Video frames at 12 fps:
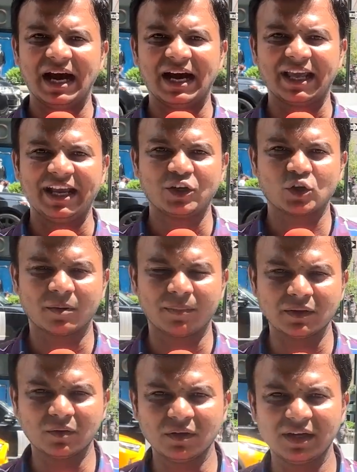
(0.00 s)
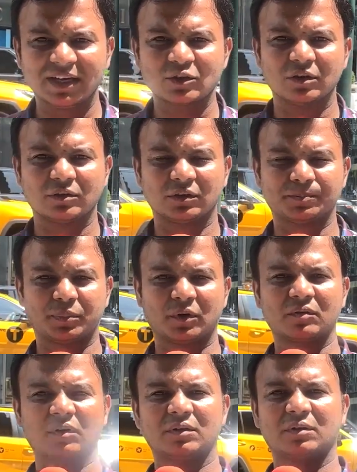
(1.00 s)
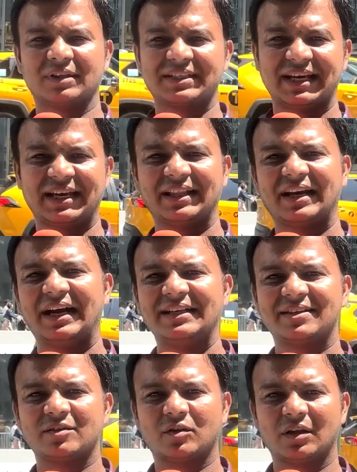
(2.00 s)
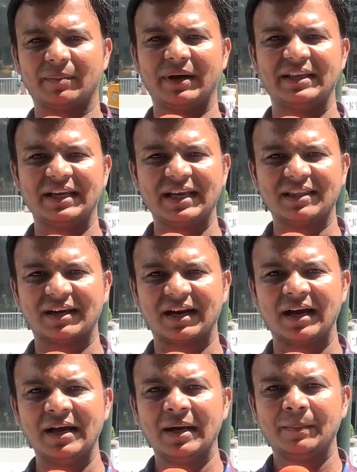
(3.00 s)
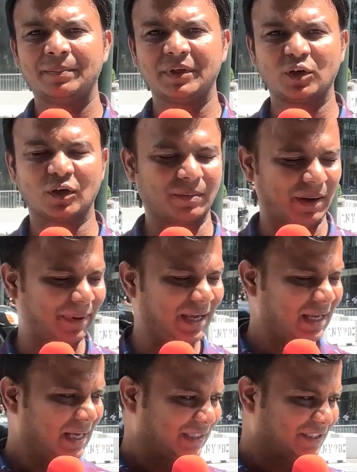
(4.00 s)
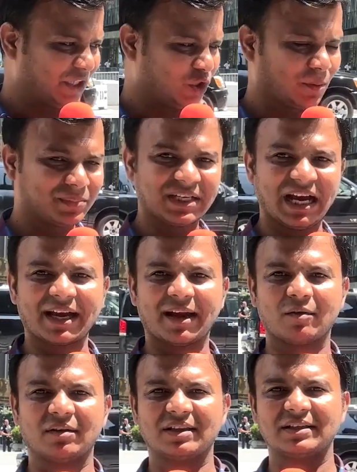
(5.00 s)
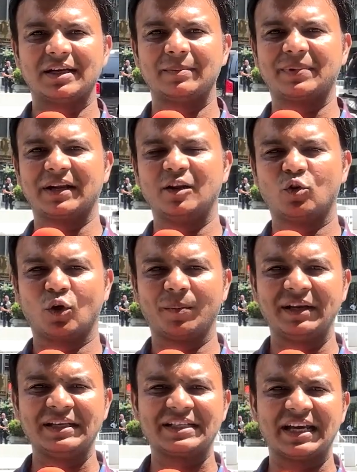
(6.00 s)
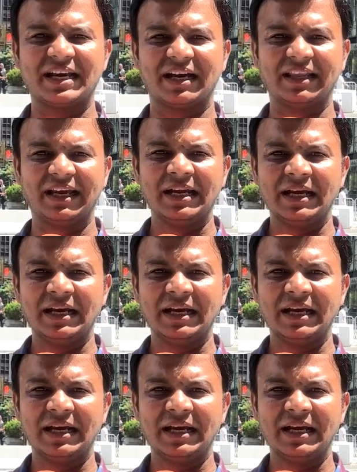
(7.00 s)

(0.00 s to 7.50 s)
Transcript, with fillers: আর এই সংবাদগুলোই আসলে তৎপর করে তুলেছে এখানকার আইন শৃঙ্খলা বাহিনীকে তারা পৃথকভাবে যেসব জায়গাগুলোতে ট্রাম্প র্যালি করবেন সেখানে